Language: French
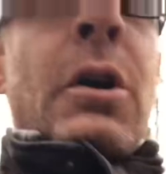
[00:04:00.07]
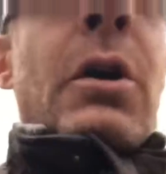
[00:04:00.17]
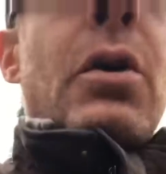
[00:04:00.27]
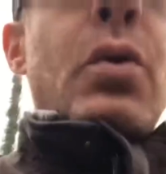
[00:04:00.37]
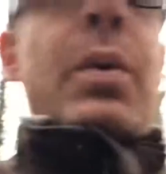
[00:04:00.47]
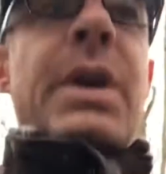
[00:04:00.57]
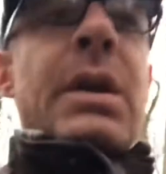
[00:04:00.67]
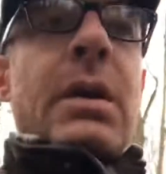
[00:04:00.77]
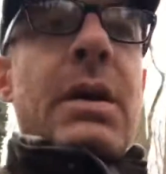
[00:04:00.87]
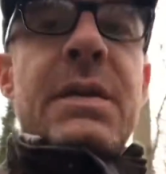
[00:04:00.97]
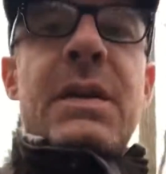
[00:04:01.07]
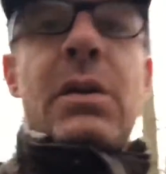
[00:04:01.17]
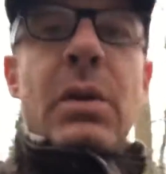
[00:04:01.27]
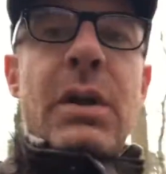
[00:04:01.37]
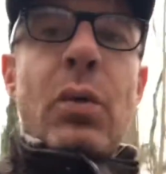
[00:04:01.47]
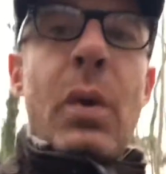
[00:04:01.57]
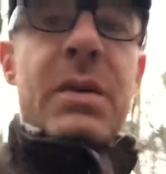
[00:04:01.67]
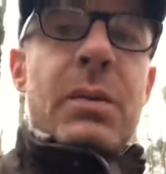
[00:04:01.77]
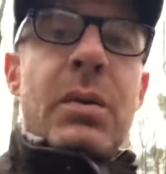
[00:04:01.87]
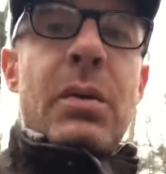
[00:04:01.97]
lui ainsi que les trois
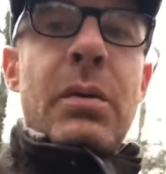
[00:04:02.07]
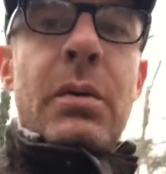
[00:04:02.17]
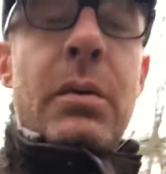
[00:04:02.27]
autres